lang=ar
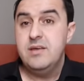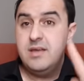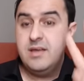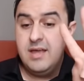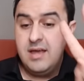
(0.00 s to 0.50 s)

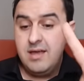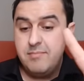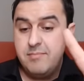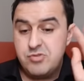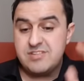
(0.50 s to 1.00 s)
آه،
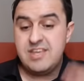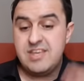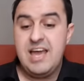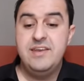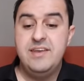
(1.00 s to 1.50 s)
ممجس
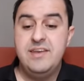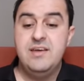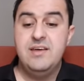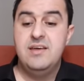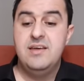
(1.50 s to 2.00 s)
قان
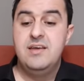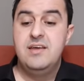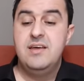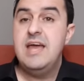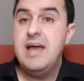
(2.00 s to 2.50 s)

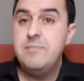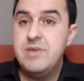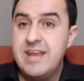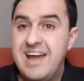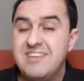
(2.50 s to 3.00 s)

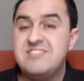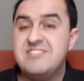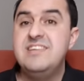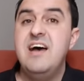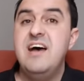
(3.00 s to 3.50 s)
الأميرة
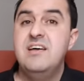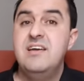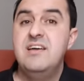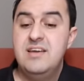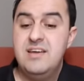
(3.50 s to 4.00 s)
حسنة
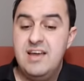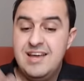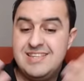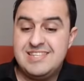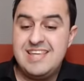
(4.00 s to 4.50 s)

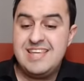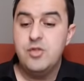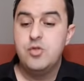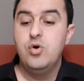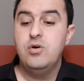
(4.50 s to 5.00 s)

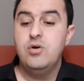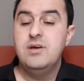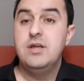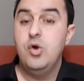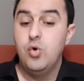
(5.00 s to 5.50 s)
تسعدو
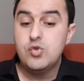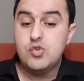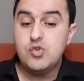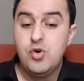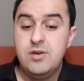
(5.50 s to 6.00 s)

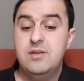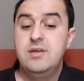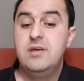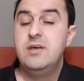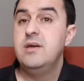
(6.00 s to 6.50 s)
الأصول
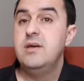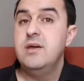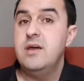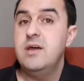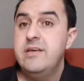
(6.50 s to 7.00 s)

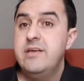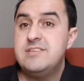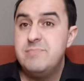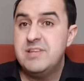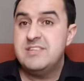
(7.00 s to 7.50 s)
آه،
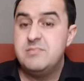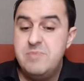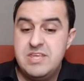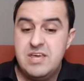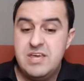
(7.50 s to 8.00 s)
سما
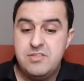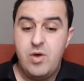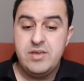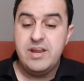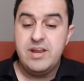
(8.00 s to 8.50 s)
الثمانية
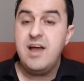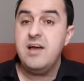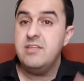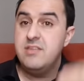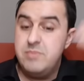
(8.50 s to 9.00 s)

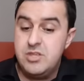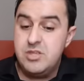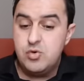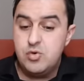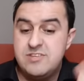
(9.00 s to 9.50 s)
ذواقرا ذي مين
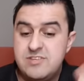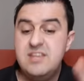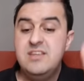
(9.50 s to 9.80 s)
ديوسين